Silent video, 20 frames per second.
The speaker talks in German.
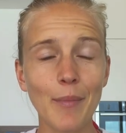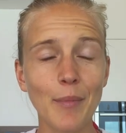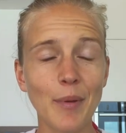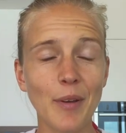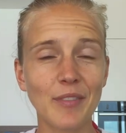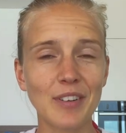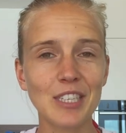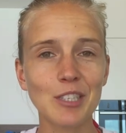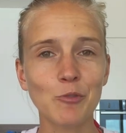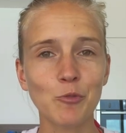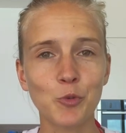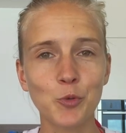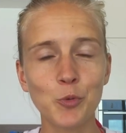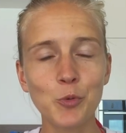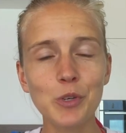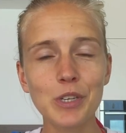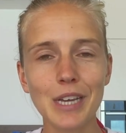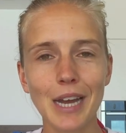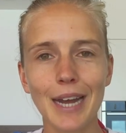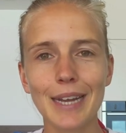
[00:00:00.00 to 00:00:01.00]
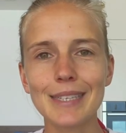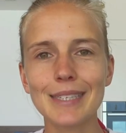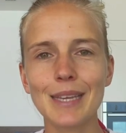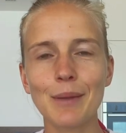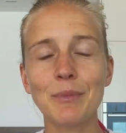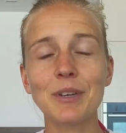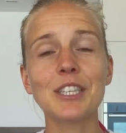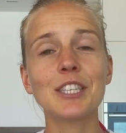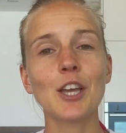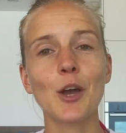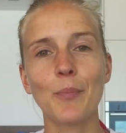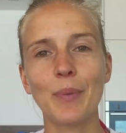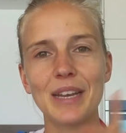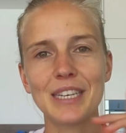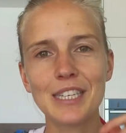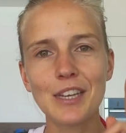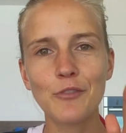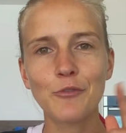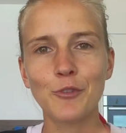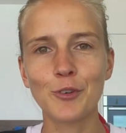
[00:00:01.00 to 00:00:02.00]
über was du tun kannst, damit es auch bei
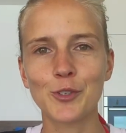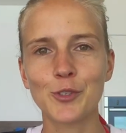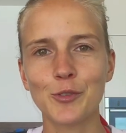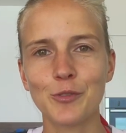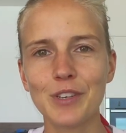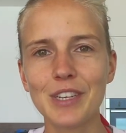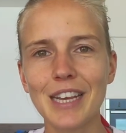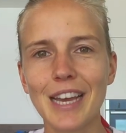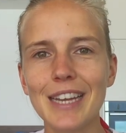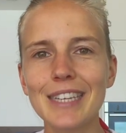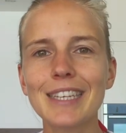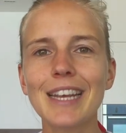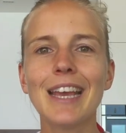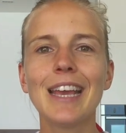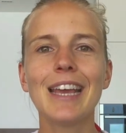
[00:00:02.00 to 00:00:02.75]
dir funktioniert.